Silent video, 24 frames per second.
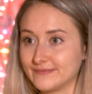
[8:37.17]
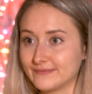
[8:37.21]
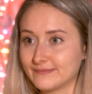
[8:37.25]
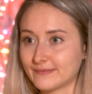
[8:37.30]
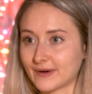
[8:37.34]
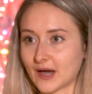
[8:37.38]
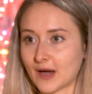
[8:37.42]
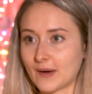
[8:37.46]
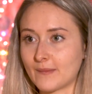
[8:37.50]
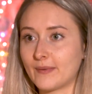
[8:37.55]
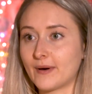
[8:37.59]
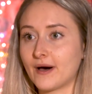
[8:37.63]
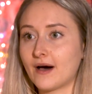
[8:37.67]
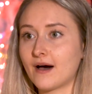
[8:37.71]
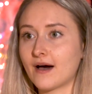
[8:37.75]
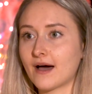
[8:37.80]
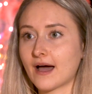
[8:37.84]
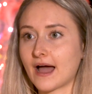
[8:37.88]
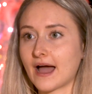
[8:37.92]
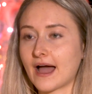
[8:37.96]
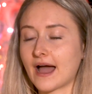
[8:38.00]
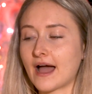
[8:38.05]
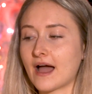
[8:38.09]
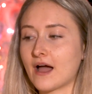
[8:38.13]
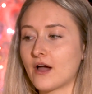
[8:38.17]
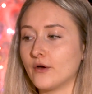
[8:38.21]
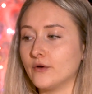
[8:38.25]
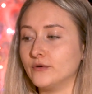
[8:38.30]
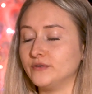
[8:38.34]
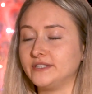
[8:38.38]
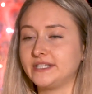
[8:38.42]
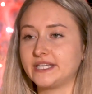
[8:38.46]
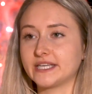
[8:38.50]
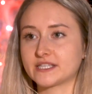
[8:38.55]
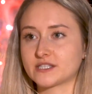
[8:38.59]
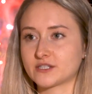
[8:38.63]
par rapport à
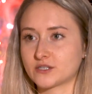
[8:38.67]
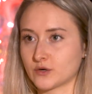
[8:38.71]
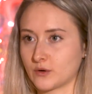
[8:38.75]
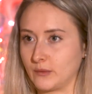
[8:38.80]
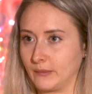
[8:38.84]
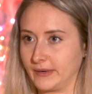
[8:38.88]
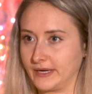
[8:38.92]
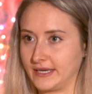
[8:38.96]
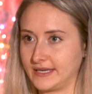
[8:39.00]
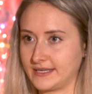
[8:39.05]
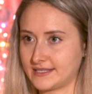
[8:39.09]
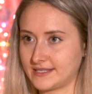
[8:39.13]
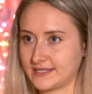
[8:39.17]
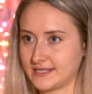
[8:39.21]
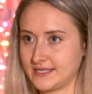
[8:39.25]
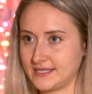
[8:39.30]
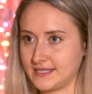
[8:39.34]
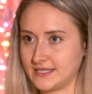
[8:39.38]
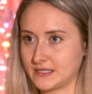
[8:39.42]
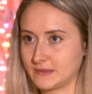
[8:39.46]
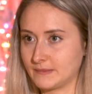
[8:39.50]
une question précise,